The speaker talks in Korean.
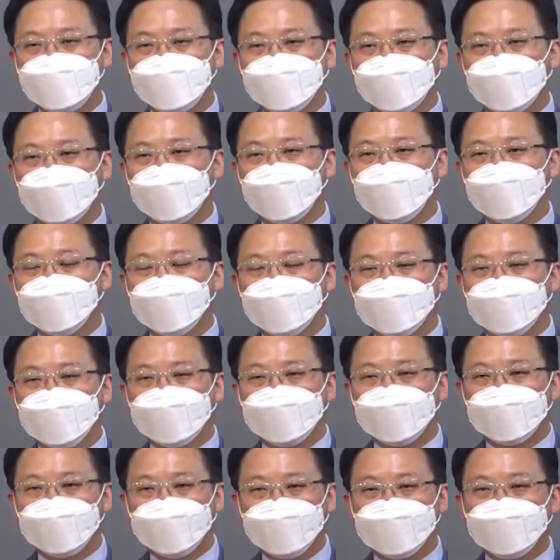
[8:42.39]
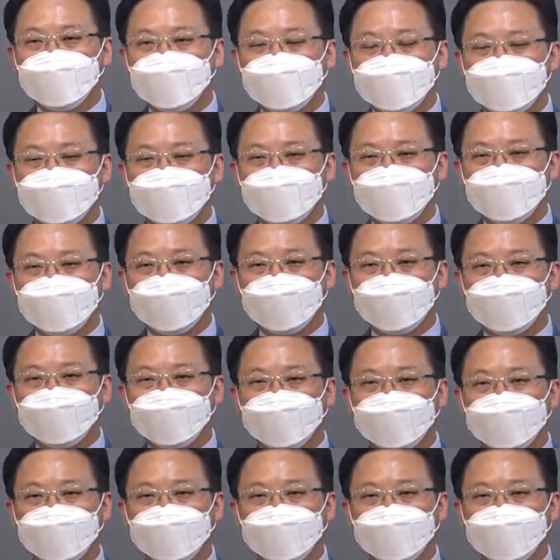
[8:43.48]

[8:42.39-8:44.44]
수가 아, 있는 것입니다.